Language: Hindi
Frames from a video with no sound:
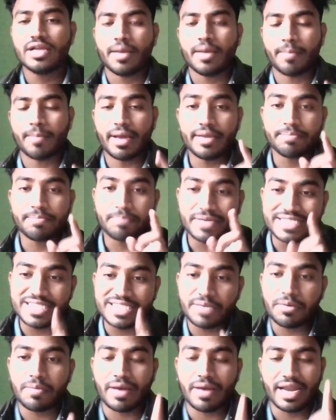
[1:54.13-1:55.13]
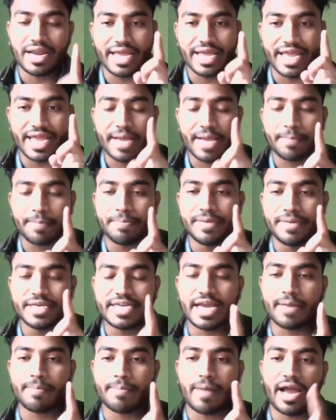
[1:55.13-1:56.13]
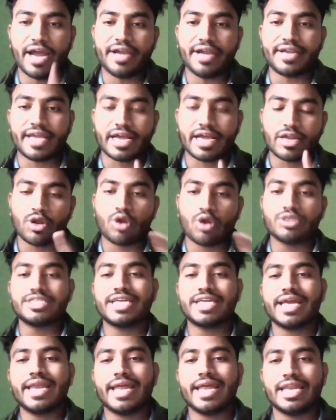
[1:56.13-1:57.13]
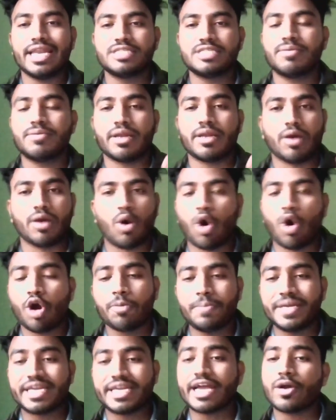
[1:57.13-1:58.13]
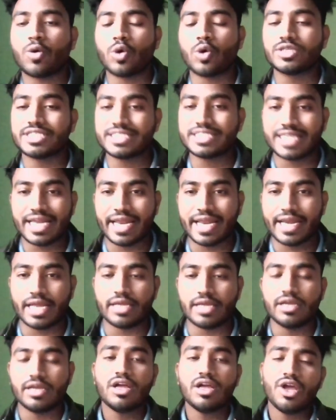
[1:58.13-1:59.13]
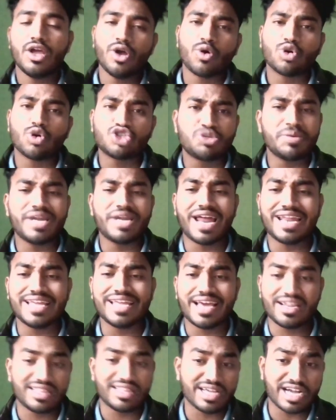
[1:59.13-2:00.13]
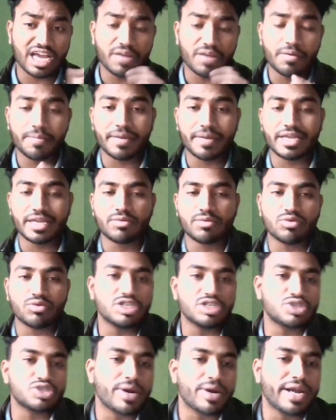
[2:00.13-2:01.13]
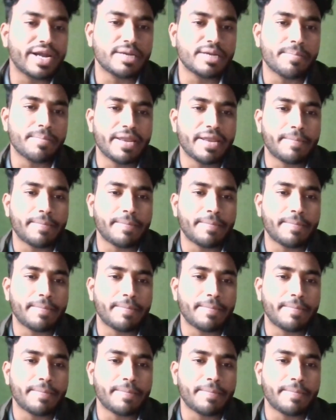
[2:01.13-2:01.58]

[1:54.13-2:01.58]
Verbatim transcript: भाई पीसीबी वाले एक बीटेक बायो टेक्नोलॉजी के लिए एलिजिबल है और बीटेक कोर्सेज के लिए नहीं कुछ भी डाले जा रहे थे कल भी मैंने जब कुछ स्टूडेंट जब मेरी